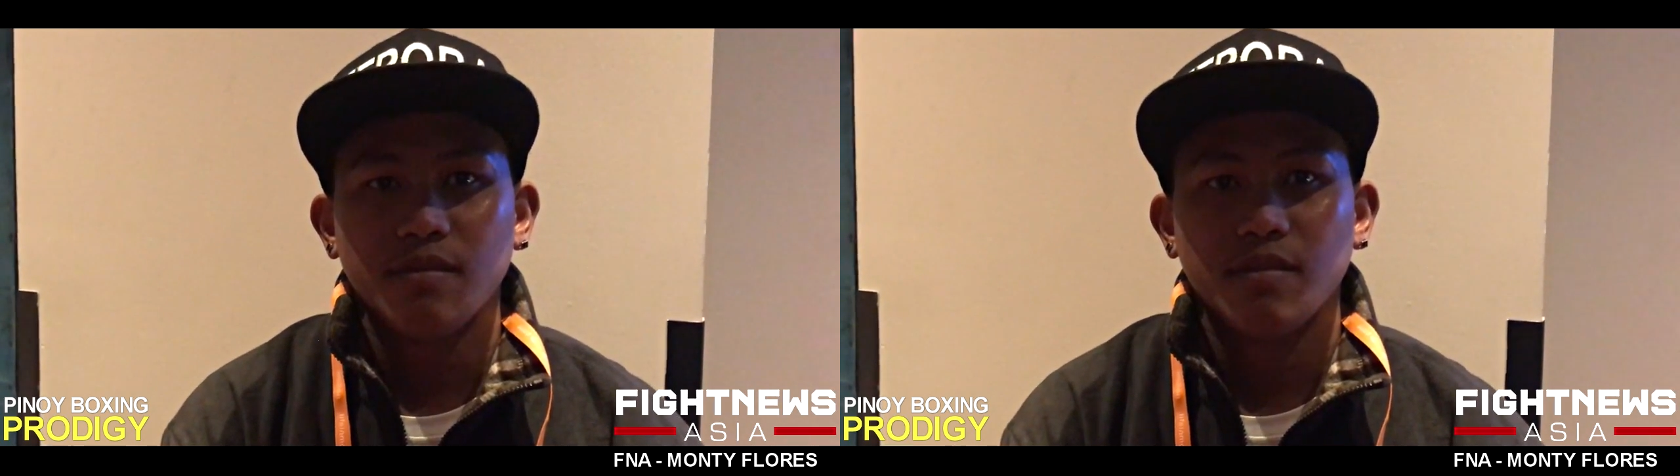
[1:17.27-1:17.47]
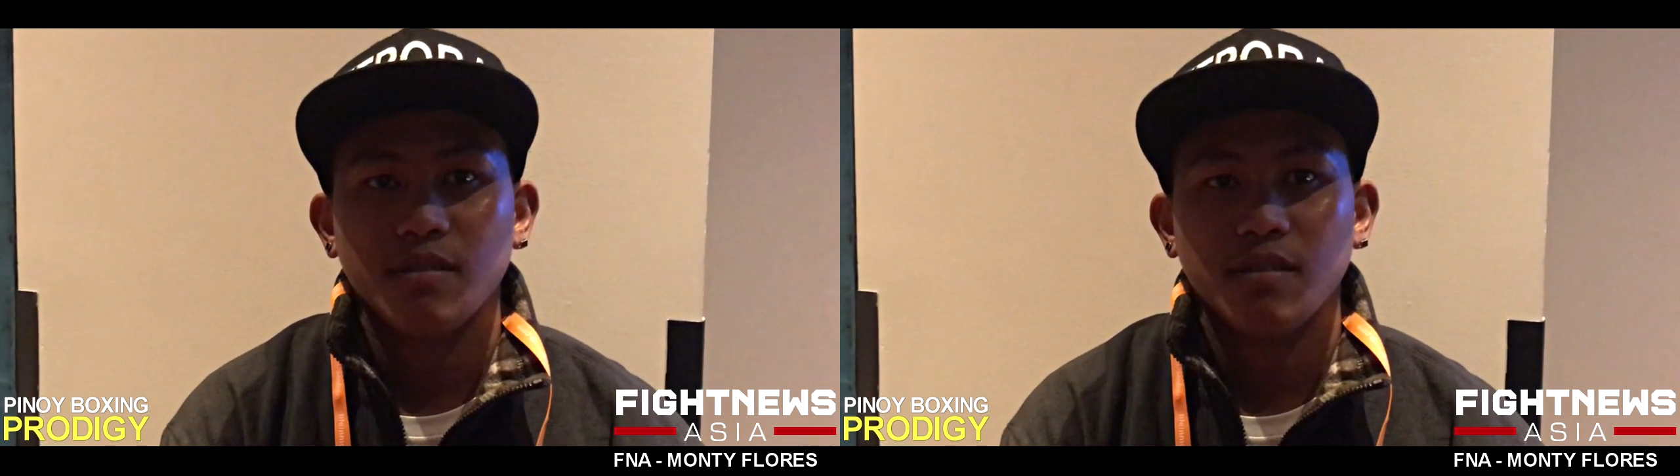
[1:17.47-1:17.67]

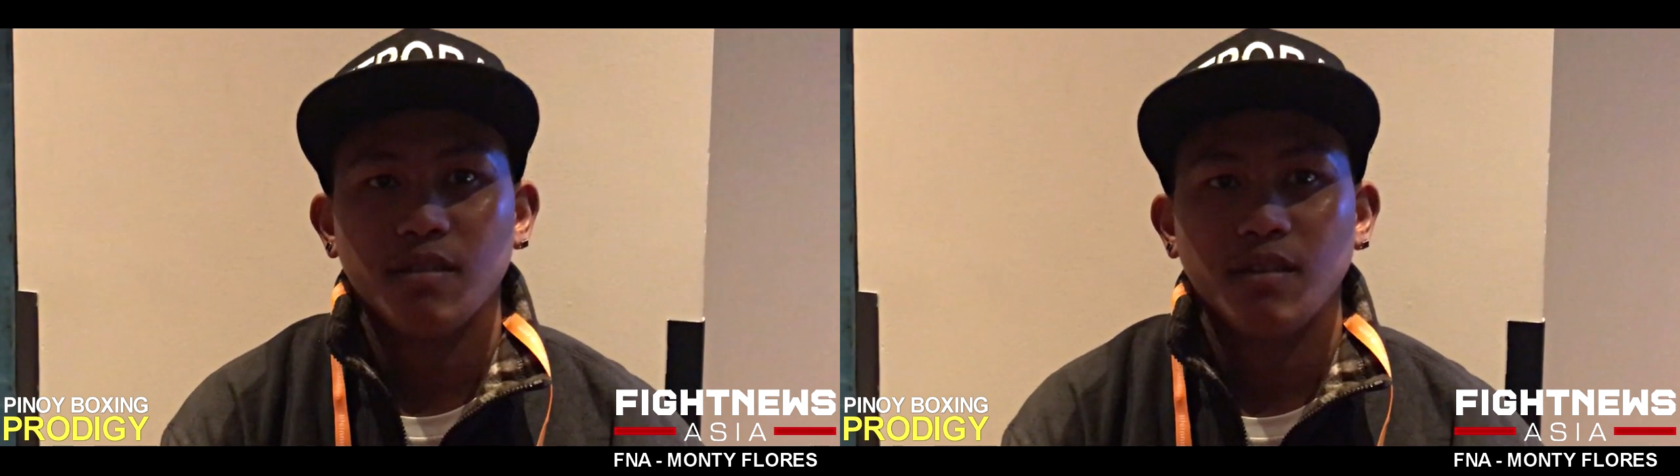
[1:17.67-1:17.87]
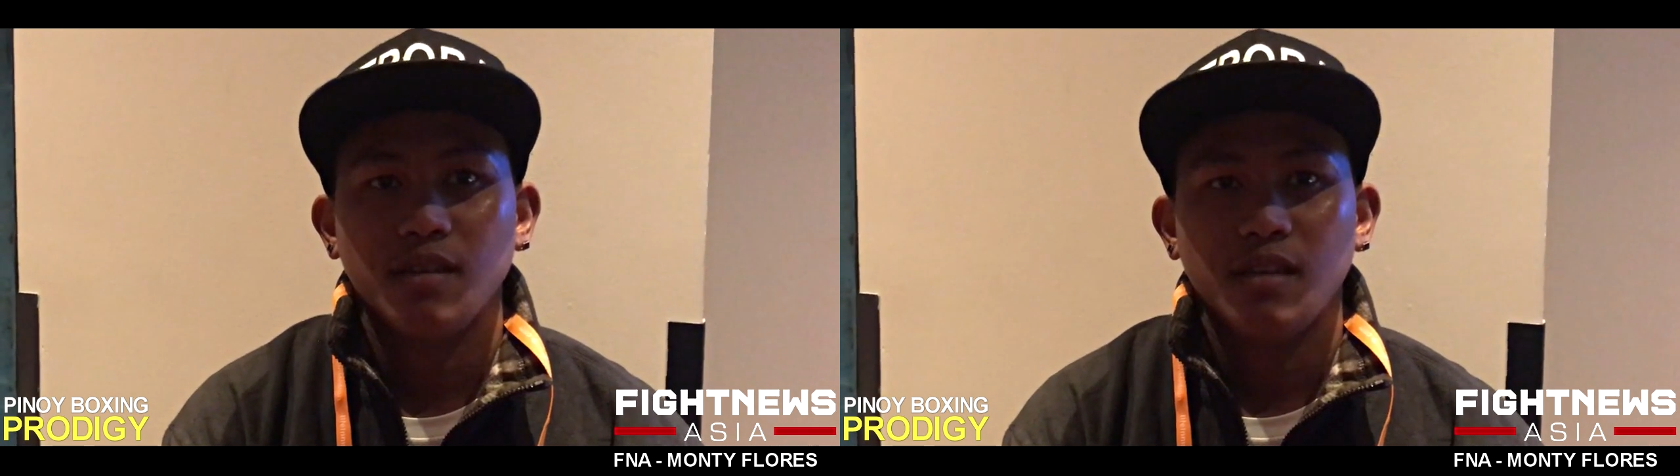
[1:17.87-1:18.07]
na
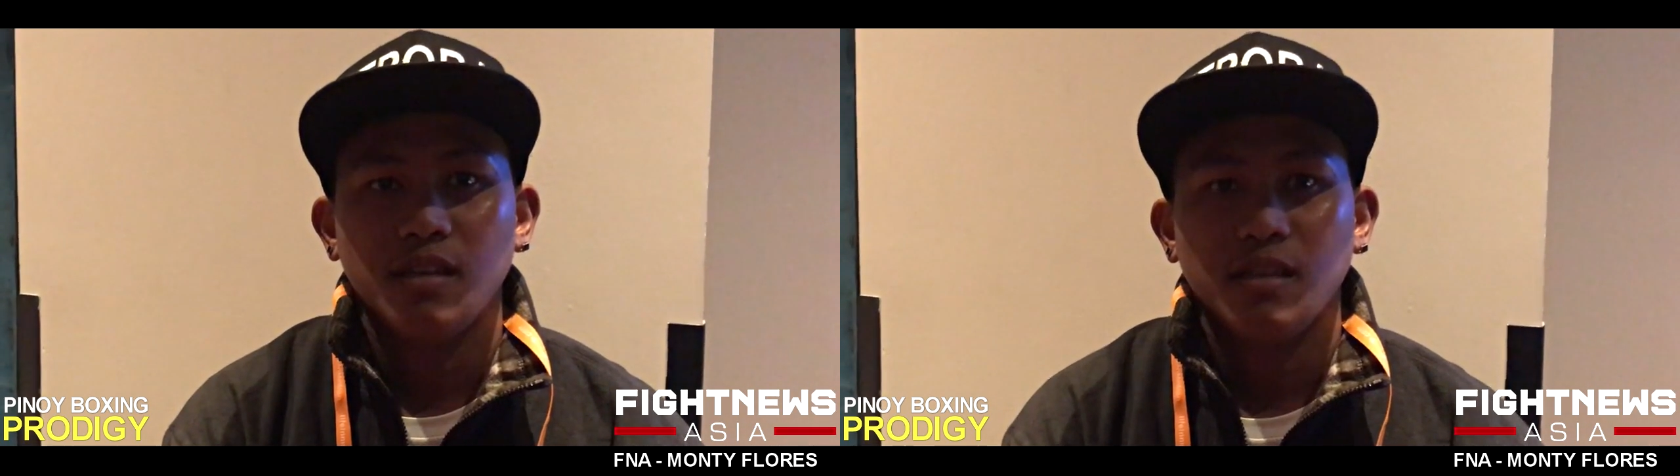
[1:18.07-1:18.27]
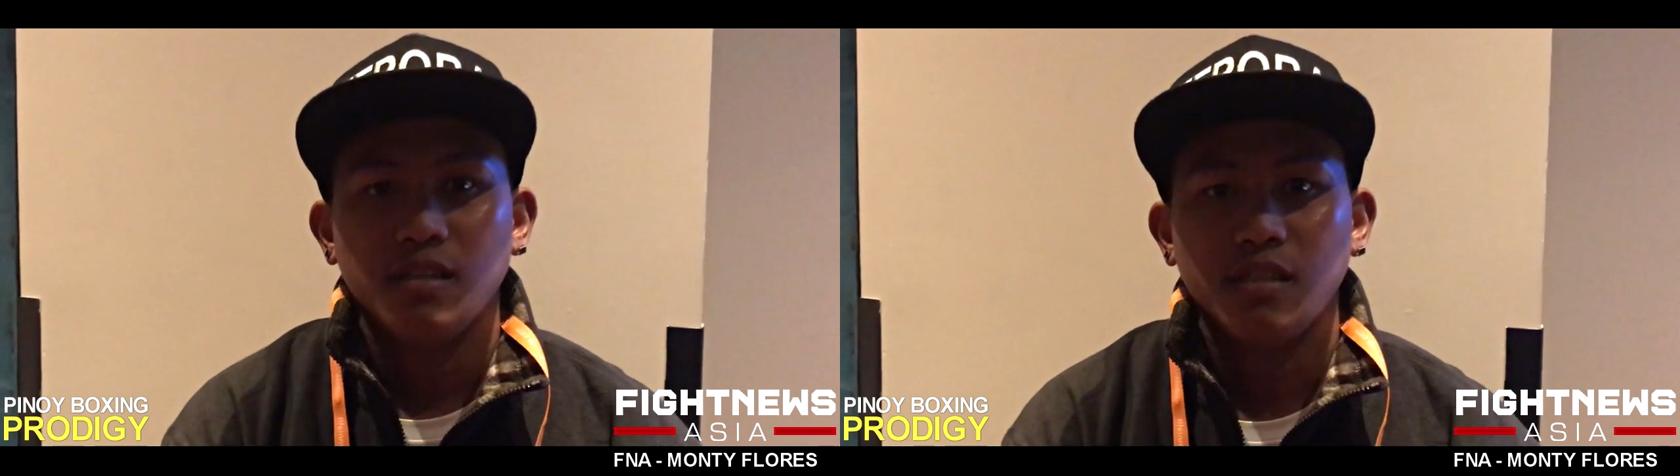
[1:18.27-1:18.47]
lalabanan mo?